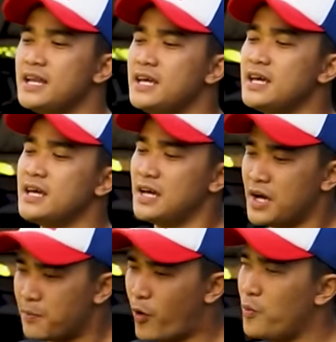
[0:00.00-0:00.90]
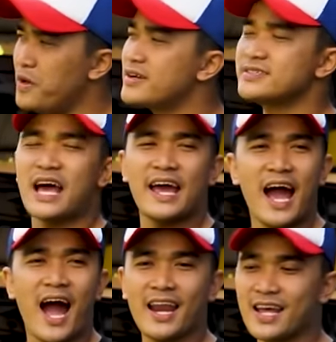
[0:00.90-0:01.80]
jadi mobil
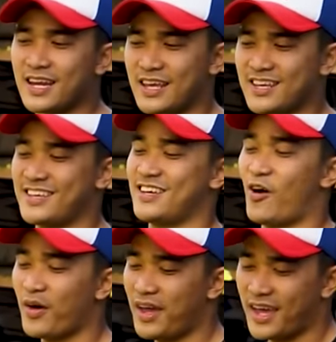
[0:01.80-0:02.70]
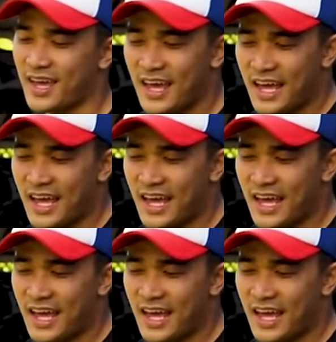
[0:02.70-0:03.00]
kesayangannya nih. Oke.